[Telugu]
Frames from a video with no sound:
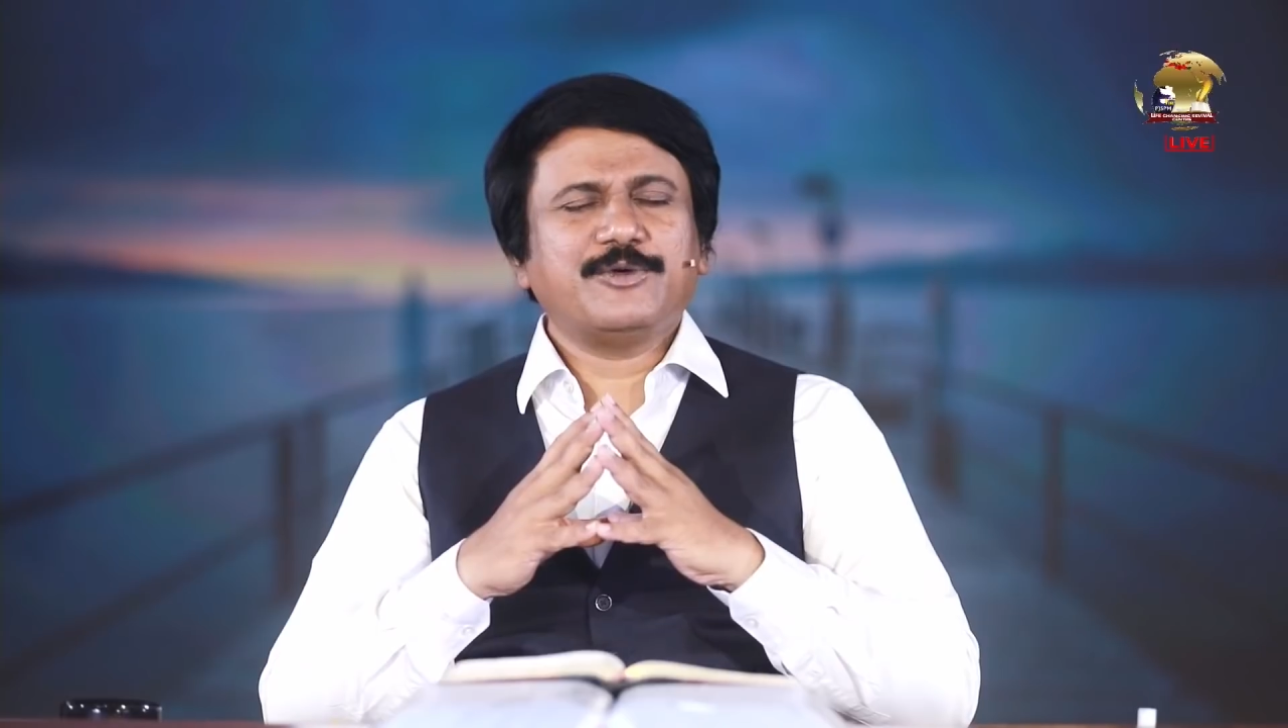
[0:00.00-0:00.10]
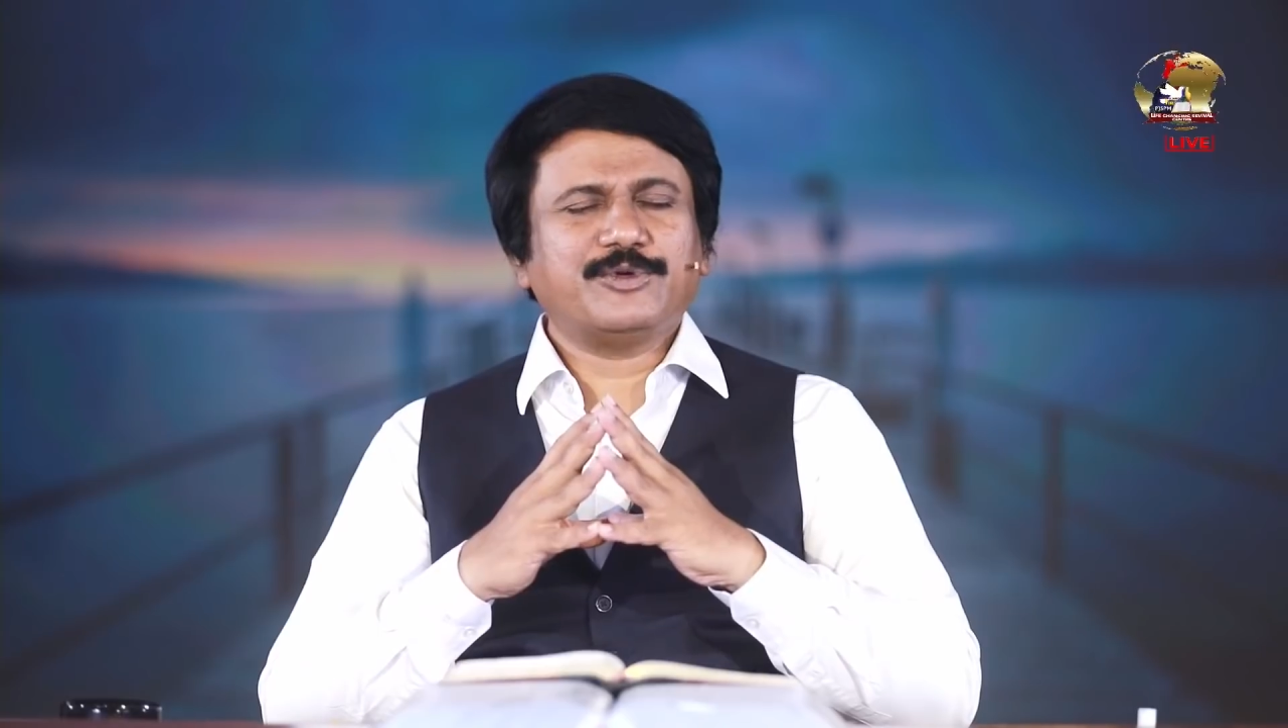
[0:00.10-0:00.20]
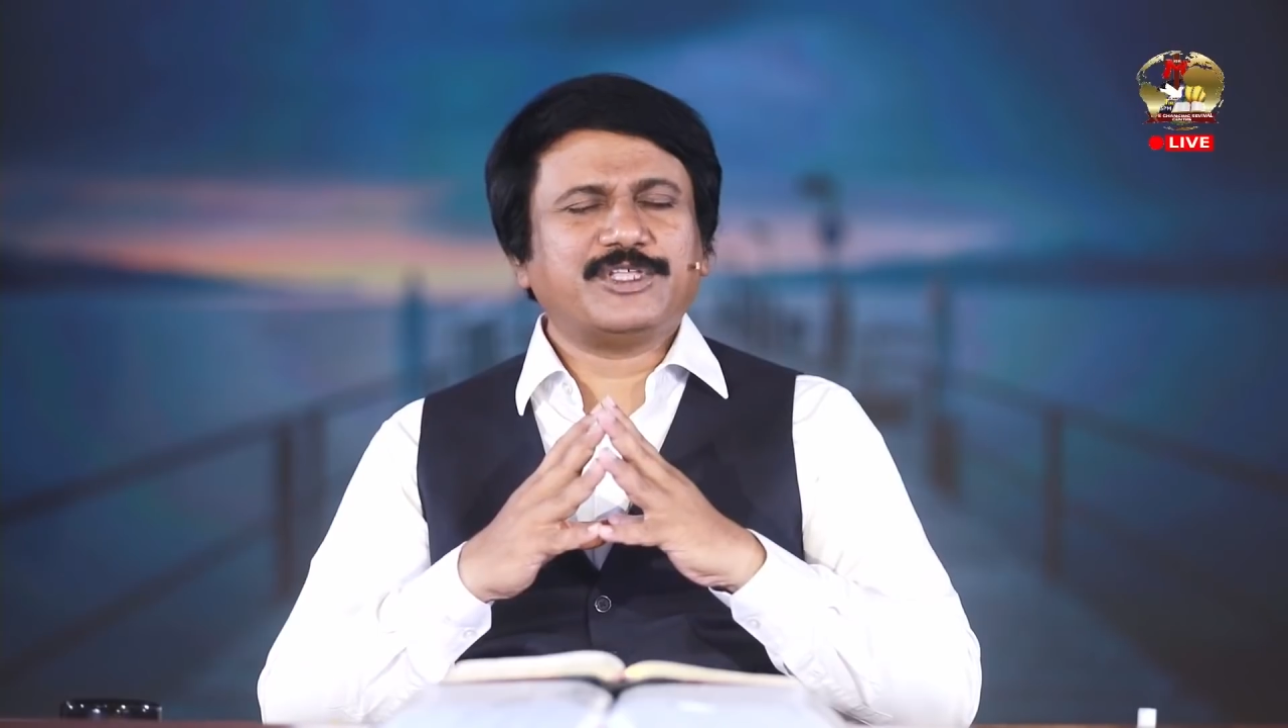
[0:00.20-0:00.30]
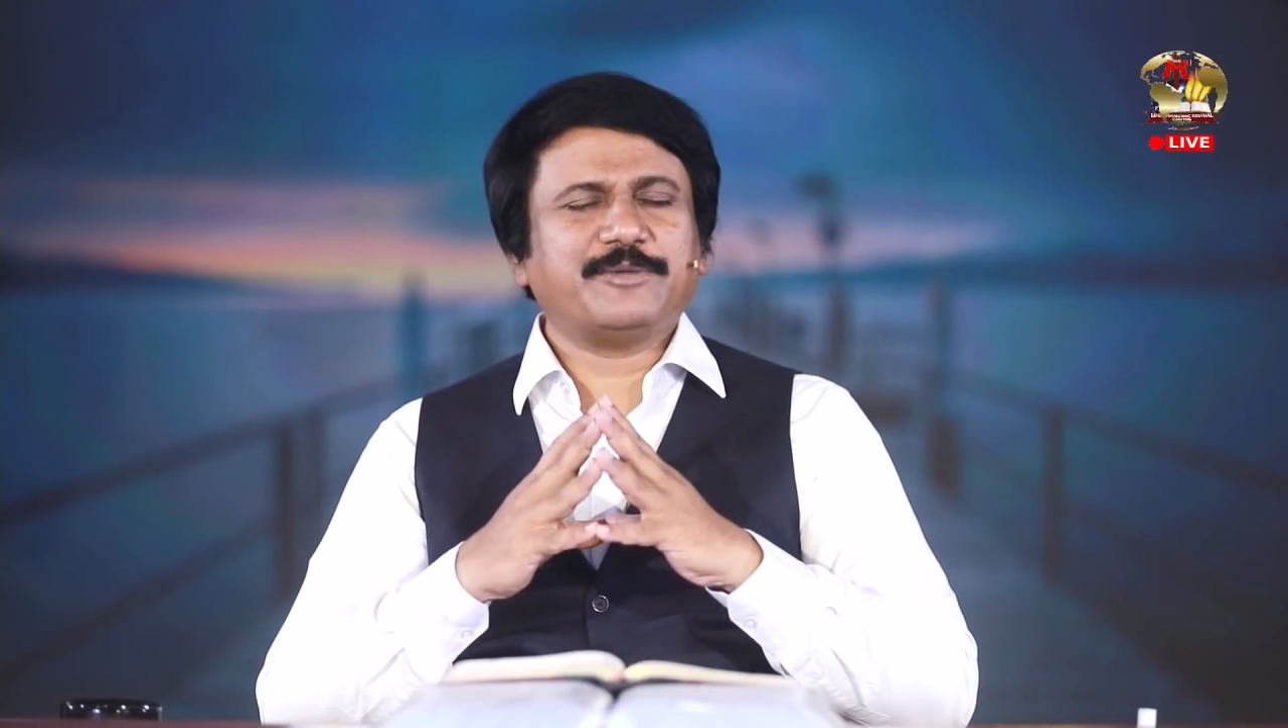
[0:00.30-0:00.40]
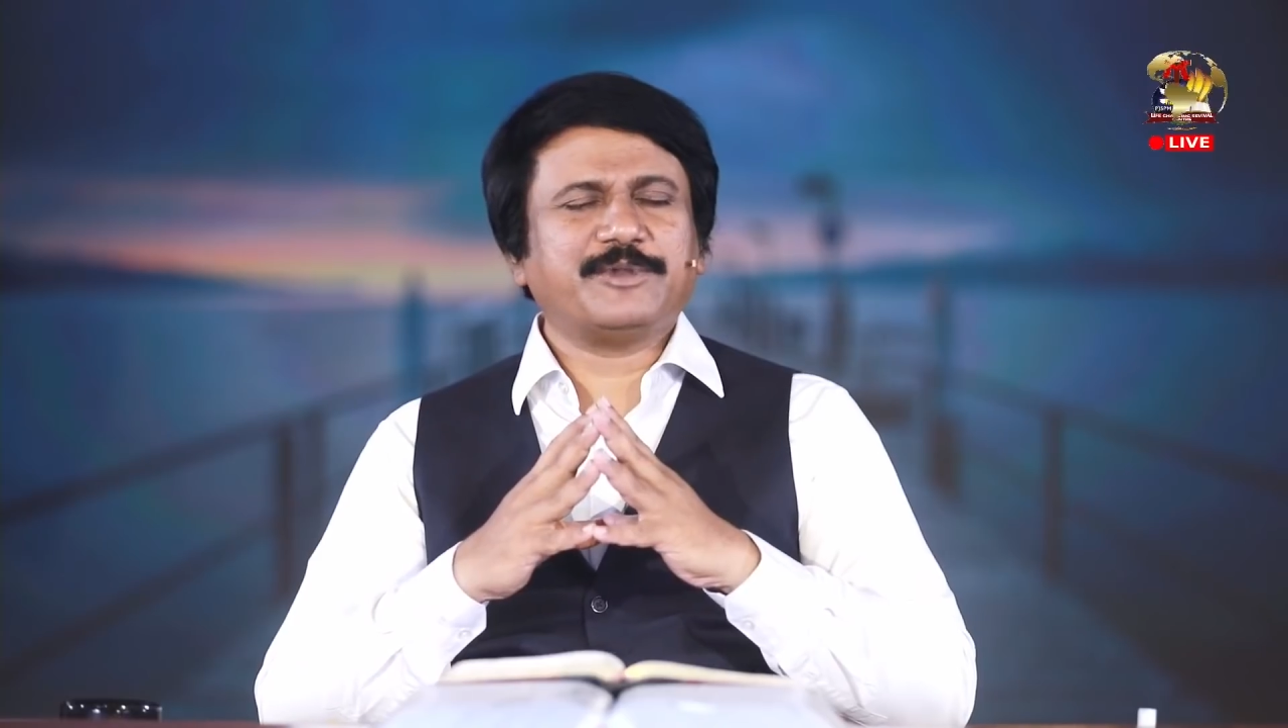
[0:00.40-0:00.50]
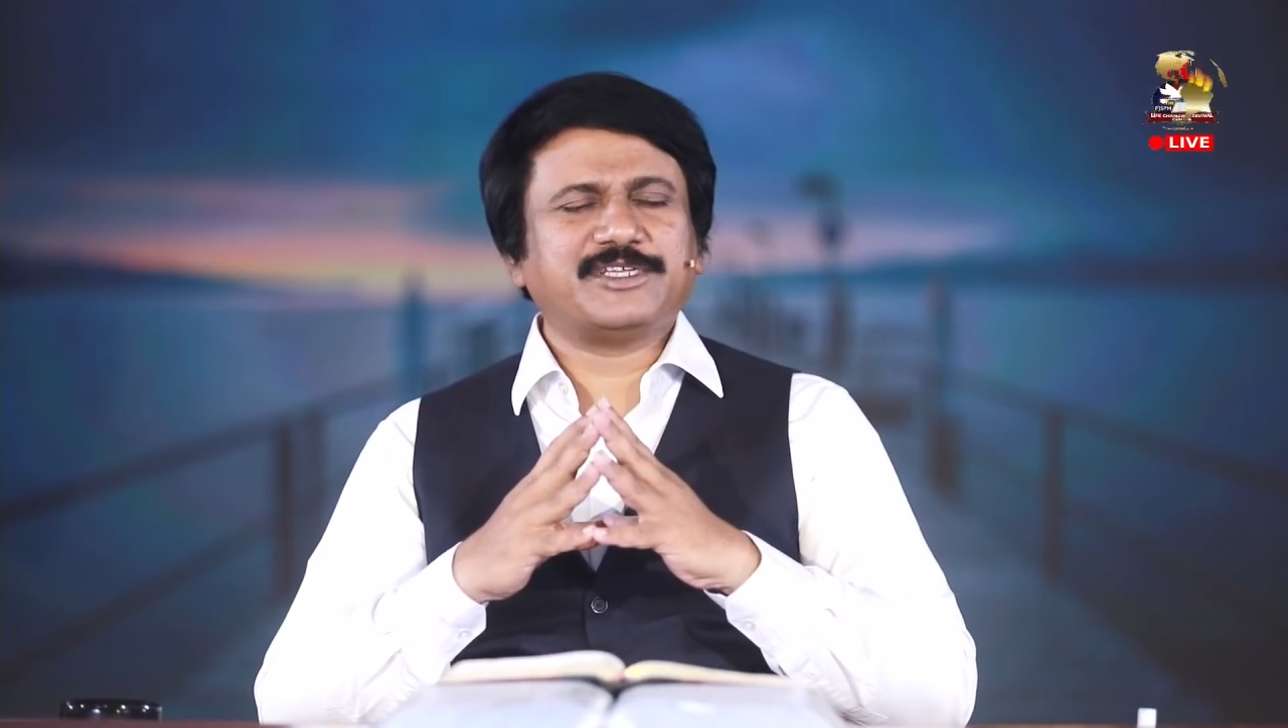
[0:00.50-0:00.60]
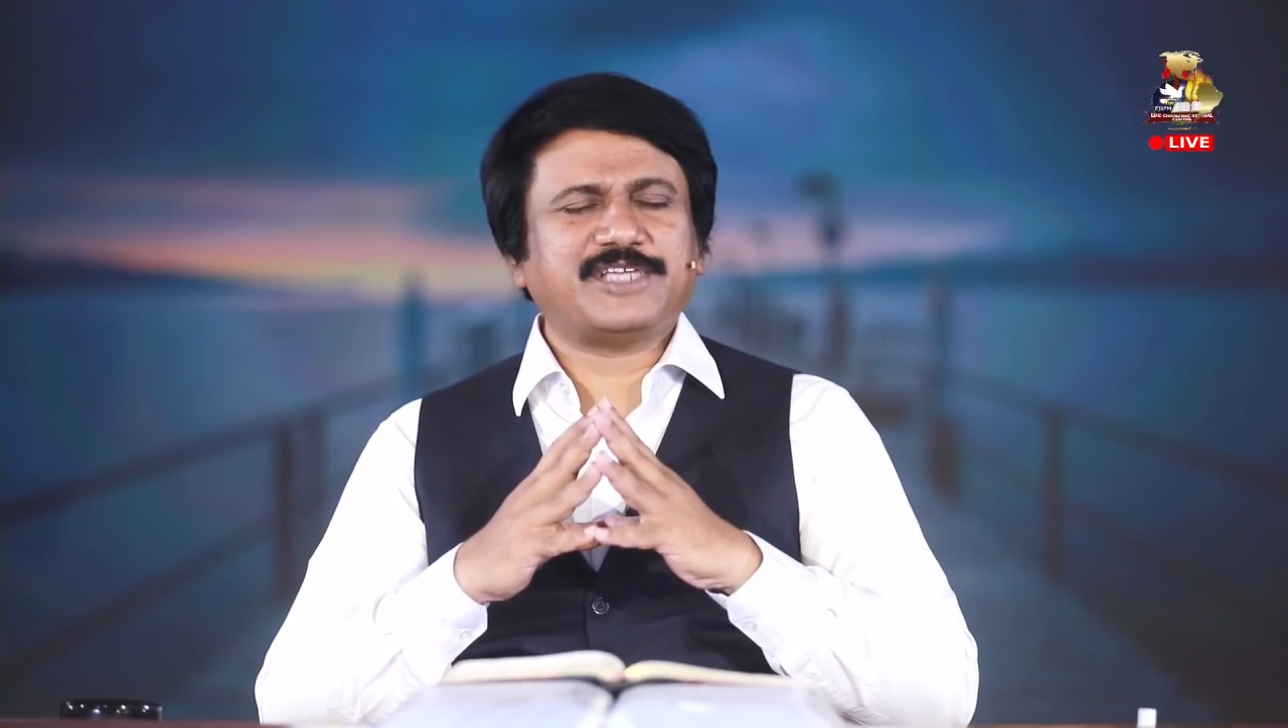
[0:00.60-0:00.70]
ఉదయం నా